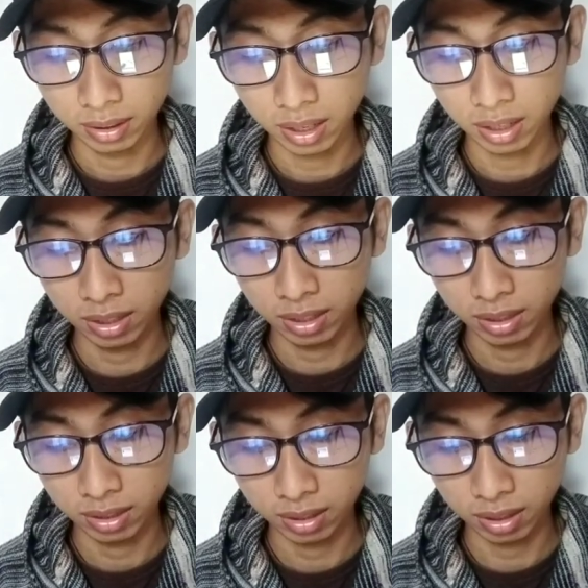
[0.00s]
Oke, okay,
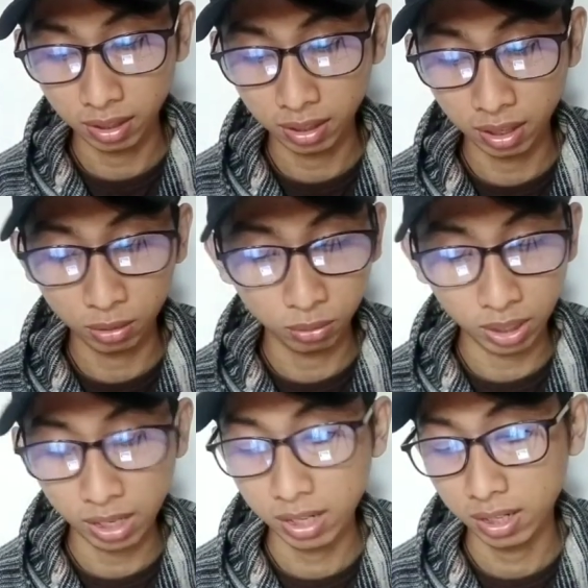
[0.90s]
kalau
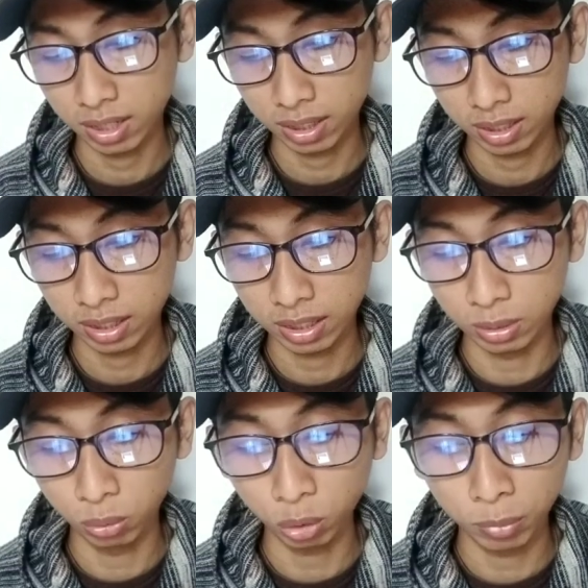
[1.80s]
sudah,
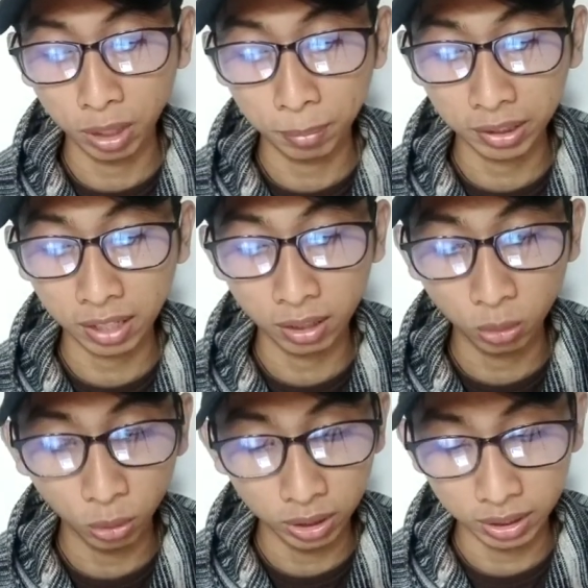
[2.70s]
untuk mendapatkan
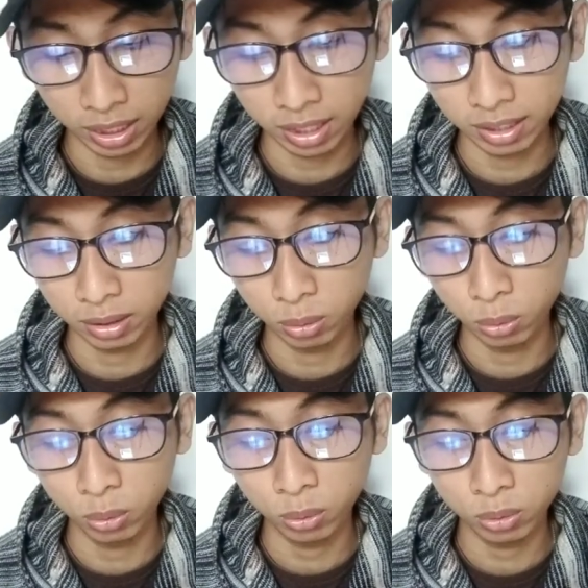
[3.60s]
kodenya
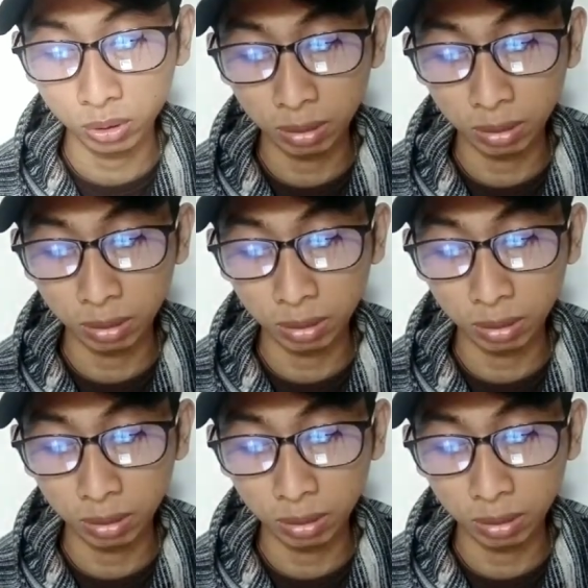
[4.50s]
itu